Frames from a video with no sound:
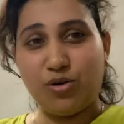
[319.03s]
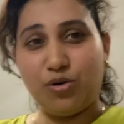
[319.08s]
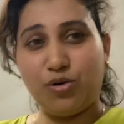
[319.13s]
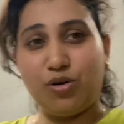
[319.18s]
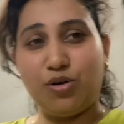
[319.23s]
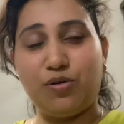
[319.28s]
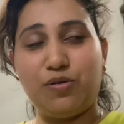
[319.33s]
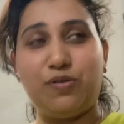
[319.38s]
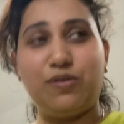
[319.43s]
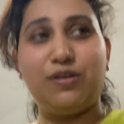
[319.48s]

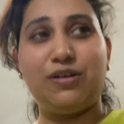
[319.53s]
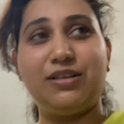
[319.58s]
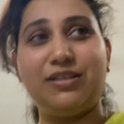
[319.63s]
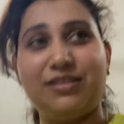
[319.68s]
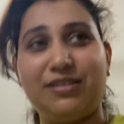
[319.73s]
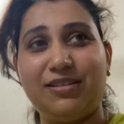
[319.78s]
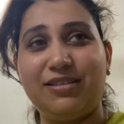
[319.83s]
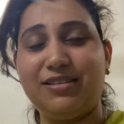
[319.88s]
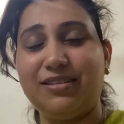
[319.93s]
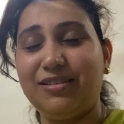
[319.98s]
ओफ
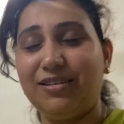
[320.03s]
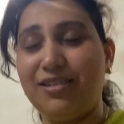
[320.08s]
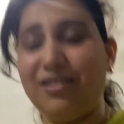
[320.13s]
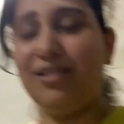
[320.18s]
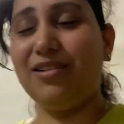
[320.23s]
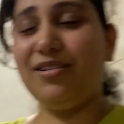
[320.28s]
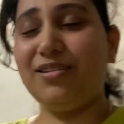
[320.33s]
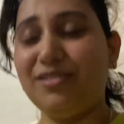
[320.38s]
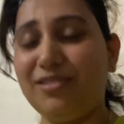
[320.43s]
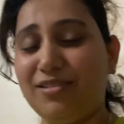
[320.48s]
या
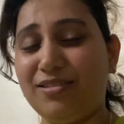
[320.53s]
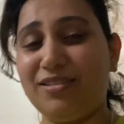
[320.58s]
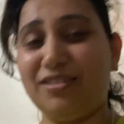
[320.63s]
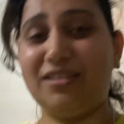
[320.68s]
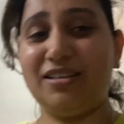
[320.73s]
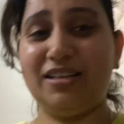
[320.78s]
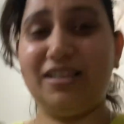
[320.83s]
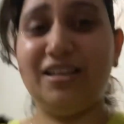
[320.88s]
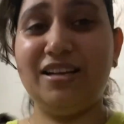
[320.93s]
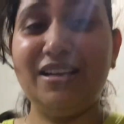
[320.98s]
तुमने
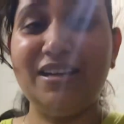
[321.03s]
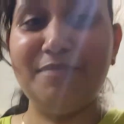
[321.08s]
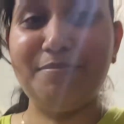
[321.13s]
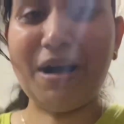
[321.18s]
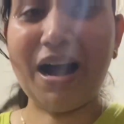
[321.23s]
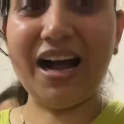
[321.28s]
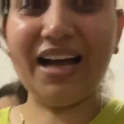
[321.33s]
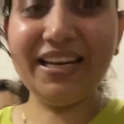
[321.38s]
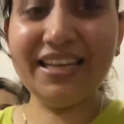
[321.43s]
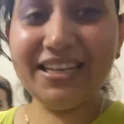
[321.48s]
पानी डाला
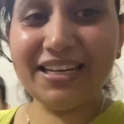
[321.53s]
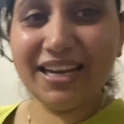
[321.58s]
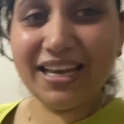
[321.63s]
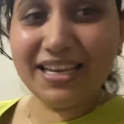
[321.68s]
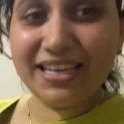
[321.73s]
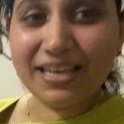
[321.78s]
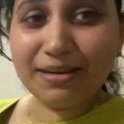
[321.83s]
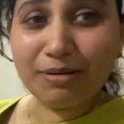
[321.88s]
पानी नहीं है